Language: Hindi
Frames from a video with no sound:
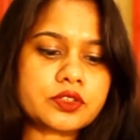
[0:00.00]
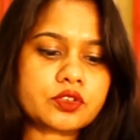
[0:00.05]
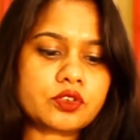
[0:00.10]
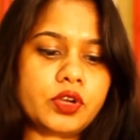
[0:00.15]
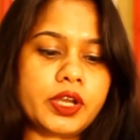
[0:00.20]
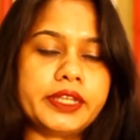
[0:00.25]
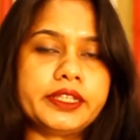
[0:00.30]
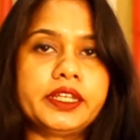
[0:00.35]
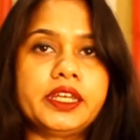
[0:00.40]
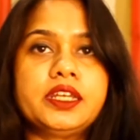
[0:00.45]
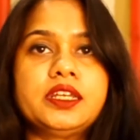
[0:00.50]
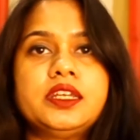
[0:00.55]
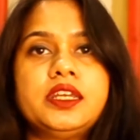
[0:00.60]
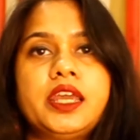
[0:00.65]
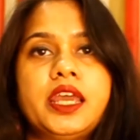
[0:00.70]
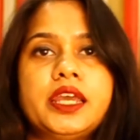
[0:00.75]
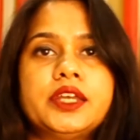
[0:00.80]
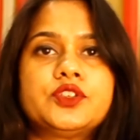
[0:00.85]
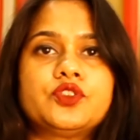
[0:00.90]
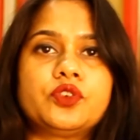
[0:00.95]
सो आई थिंक
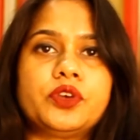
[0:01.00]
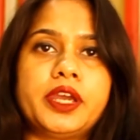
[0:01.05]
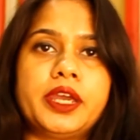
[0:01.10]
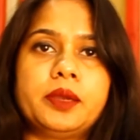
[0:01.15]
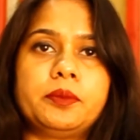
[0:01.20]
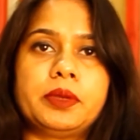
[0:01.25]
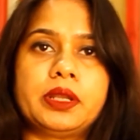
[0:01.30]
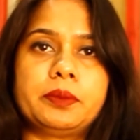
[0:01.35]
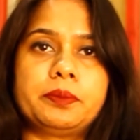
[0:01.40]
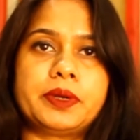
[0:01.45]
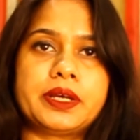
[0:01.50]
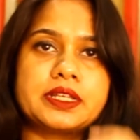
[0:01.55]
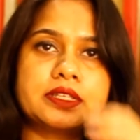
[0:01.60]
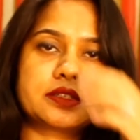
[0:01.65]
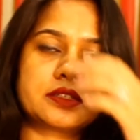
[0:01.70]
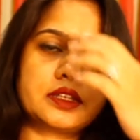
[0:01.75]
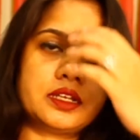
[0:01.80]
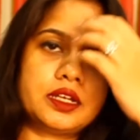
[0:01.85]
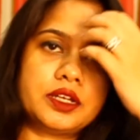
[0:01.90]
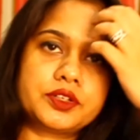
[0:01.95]
ये जो है मेरे
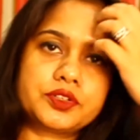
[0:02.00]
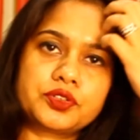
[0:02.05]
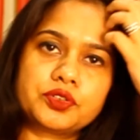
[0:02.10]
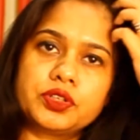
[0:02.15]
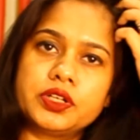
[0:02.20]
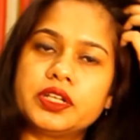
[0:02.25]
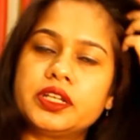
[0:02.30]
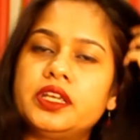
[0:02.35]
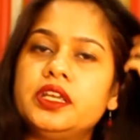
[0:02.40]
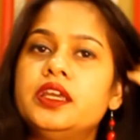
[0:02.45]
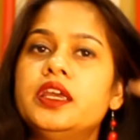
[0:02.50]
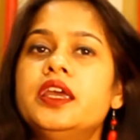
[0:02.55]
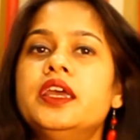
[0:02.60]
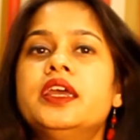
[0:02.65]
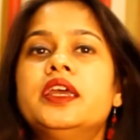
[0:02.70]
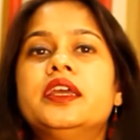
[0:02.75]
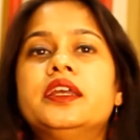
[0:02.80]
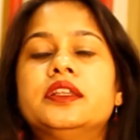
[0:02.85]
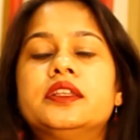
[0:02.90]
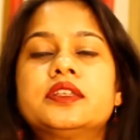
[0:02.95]
पास शुगर की
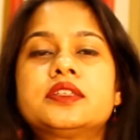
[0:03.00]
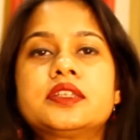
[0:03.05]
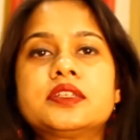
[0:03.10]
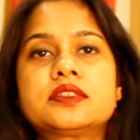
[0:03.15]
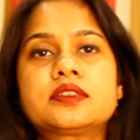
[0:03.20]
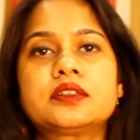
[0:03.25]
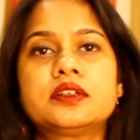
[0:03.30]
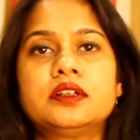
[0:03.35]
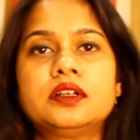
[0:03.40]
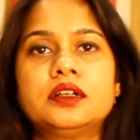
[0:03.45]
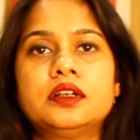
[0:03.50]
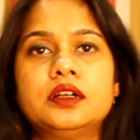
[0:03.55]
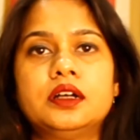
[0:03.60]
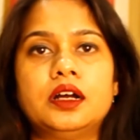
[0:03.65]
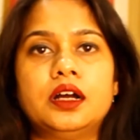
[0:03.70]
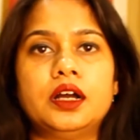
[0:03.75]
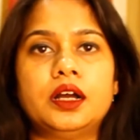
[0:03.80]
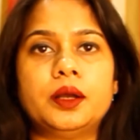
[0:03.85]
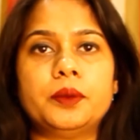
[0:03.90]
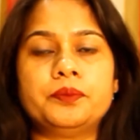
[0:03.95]
दिस इज़
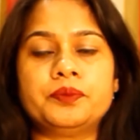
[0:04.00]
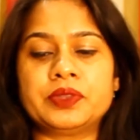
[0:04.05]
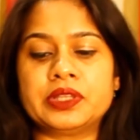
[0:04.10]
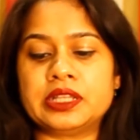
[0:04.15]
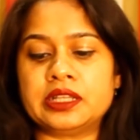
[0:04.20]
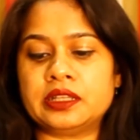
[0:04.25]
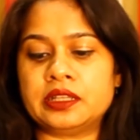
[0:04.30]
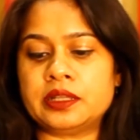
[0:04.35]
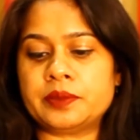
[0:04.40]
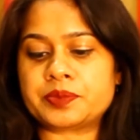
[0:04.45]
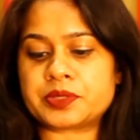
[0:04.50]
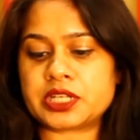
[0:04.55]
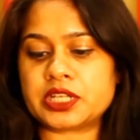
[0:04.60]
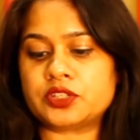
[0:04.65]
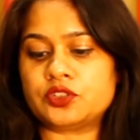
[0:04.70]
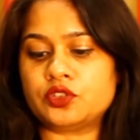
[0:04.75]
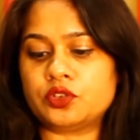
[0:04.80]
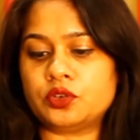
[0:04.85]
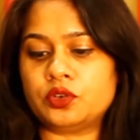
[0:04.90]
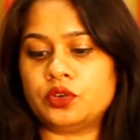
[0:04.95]
द
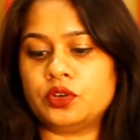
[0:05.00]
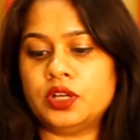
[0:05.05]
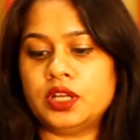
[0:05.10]
लिपस्टिक जो